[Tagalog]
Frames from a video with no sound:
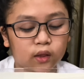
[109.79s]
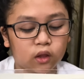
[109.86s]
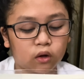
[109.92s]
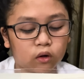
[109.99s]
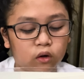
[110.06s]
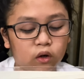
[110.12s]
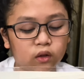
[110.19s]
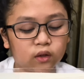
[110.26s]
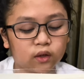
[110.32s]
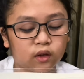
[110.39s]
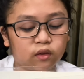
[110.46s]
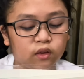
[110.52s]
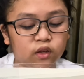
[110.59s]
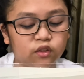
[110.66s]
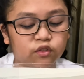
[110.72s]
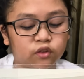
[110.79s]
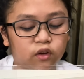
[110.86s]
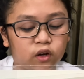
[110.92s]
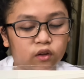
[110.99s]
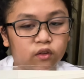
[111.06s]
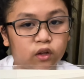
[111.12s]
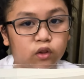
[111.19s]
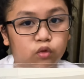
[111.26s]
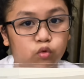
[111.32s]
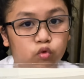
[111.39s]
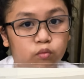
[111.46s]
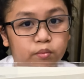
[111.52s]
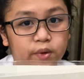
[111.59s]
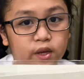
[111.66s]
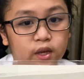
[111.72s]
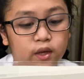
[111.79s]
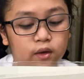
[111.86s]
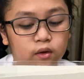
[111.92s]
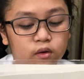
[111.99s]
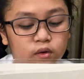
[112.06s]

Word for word: Takot kasi siya sa tubig.